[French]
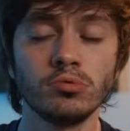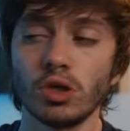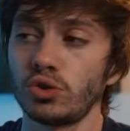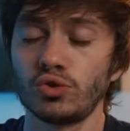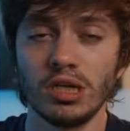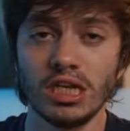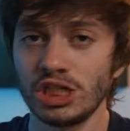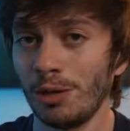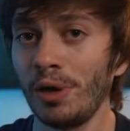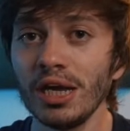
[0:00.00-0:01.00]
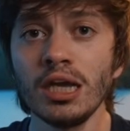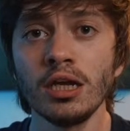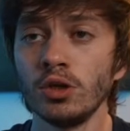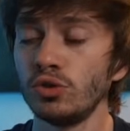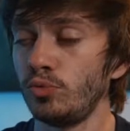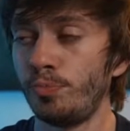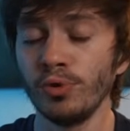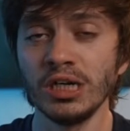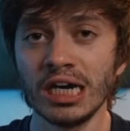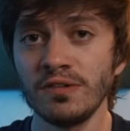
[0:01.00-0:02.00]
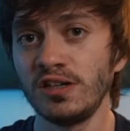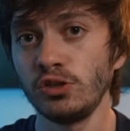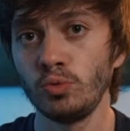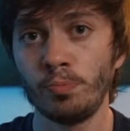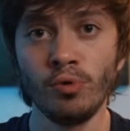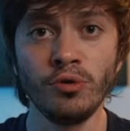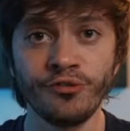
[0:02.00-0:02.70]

Euh, tu es déjà prêt, tu peux y arriver, tu peux le